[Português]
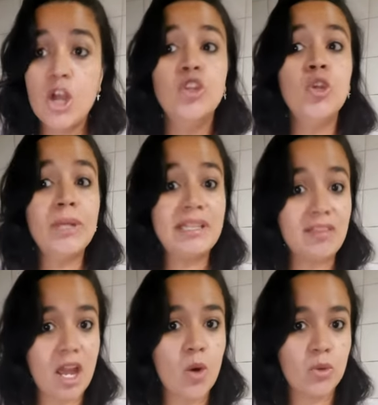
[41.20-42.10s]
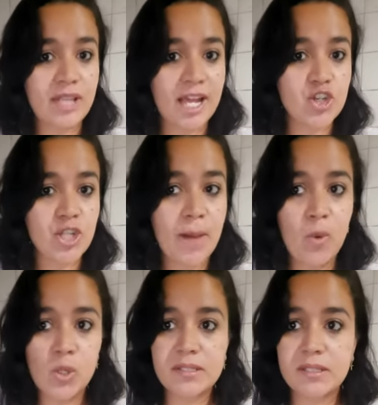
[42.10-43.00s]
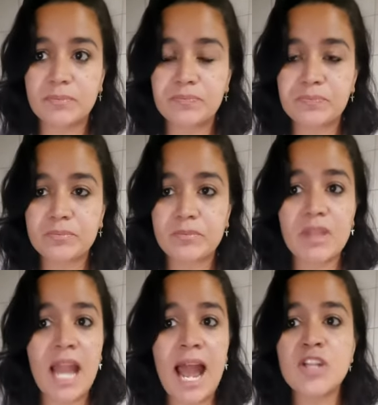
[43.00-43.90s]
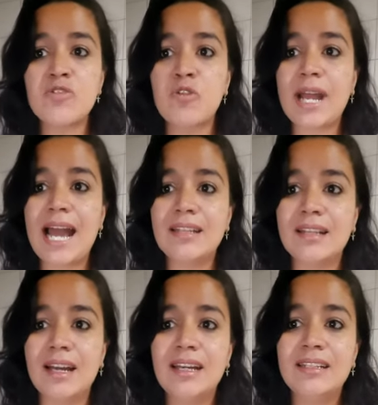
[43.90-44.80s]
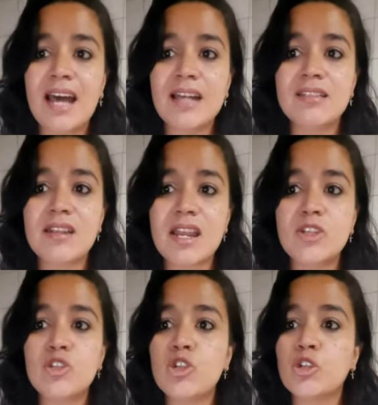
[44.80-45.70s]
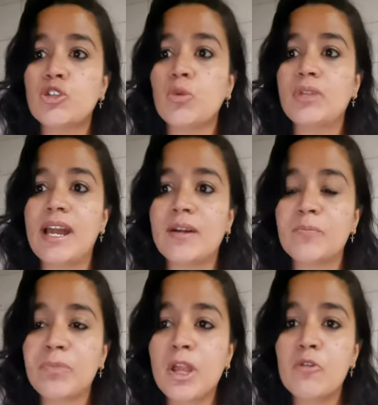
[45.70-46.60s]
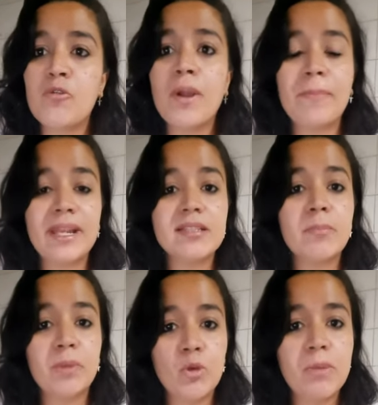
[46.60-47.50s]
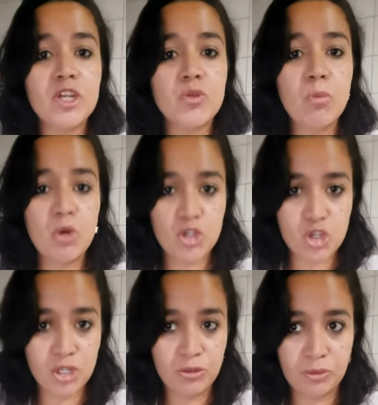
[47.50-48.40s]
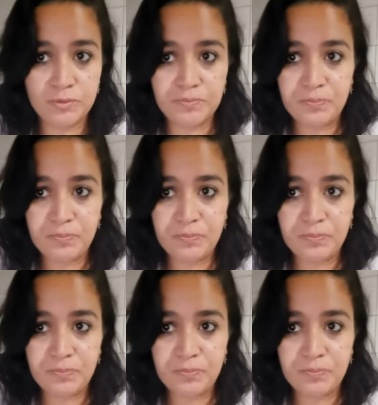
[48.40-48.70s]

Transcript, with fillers: No enterro desta moça, a advogada Nazrin Sotoudeh foi presa pelo mesmo motivo.